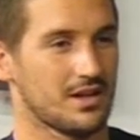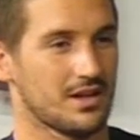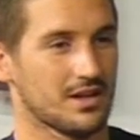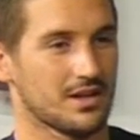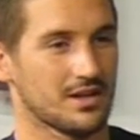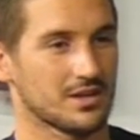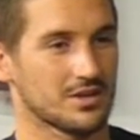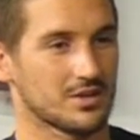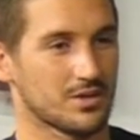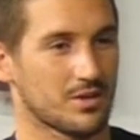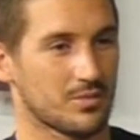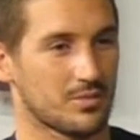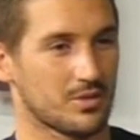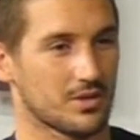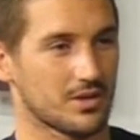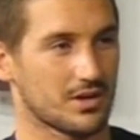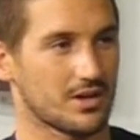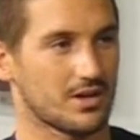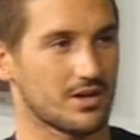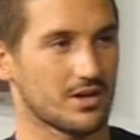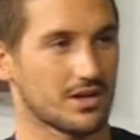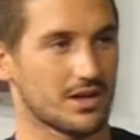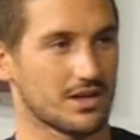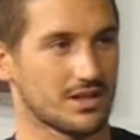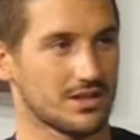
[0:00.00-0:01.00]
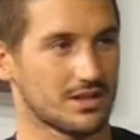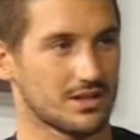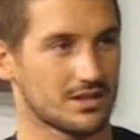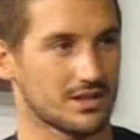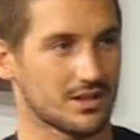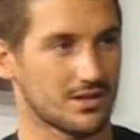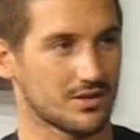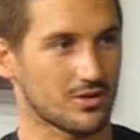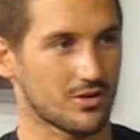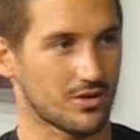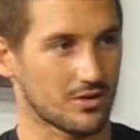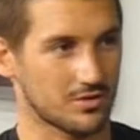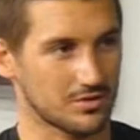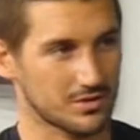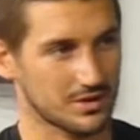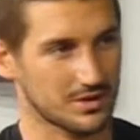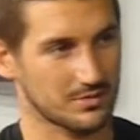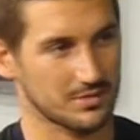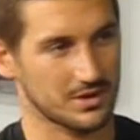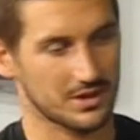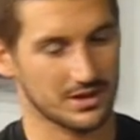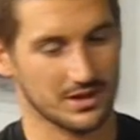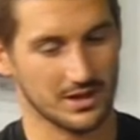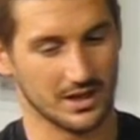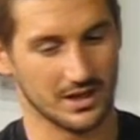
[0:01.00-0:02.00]
que se va a poder organizar
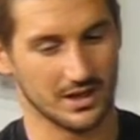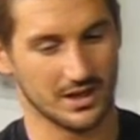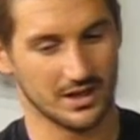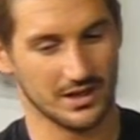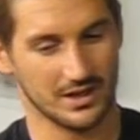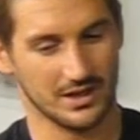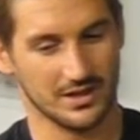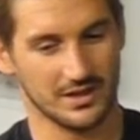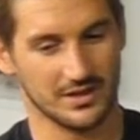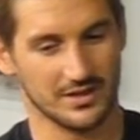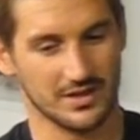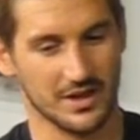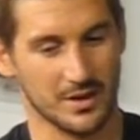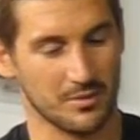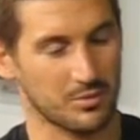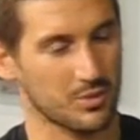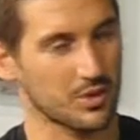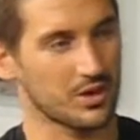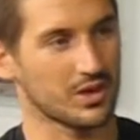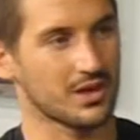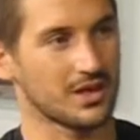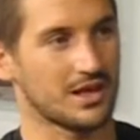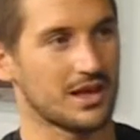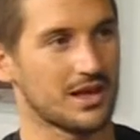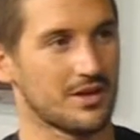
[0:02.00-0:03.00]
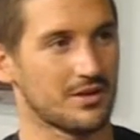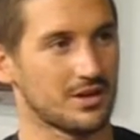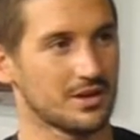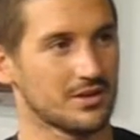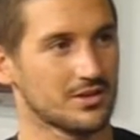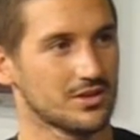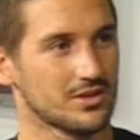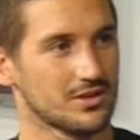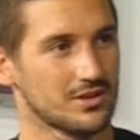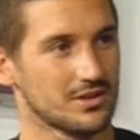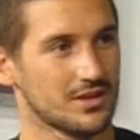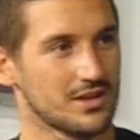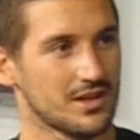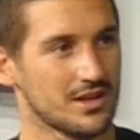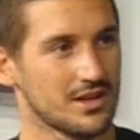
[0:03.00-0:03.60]
conjuntamente ahí después del evento